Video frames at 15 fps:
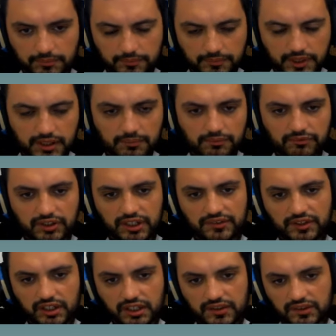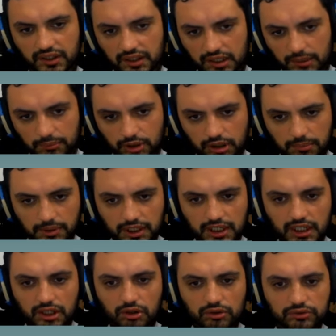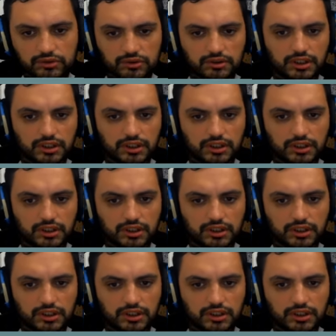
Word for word: Bien, fíjense que dicen cambios aplicados,